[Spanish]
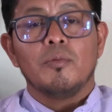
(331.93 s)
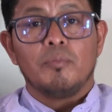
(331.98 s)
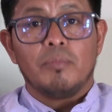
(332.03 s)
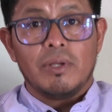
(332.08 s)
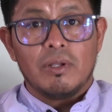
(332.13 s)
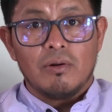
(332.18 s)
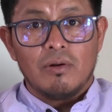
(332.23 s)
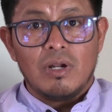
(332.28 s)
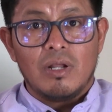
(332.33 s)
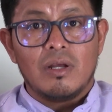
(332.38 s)

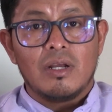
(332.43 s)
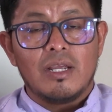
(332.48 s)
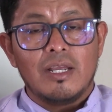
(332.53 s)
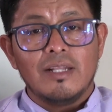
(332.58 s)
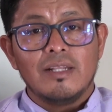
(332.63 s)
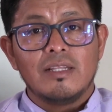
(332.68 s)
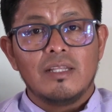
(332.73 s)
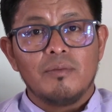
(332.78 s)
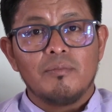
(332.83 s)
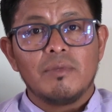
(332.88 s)
pero la
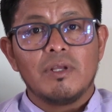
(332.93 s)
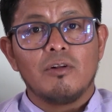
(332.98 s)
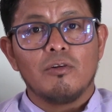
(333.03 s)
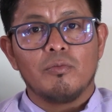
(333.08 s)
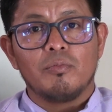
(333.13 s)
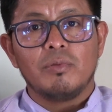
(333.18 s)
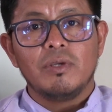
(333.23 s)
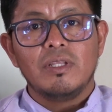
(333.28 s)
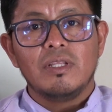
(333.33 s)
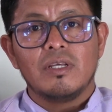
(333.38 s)
gente me
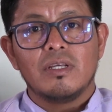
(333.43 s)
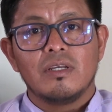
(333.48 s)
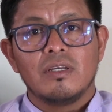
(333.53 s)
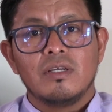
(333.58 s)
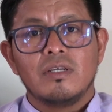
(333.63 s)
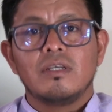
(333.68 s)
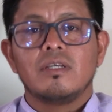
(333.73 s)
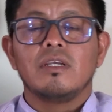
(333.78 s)
lo pide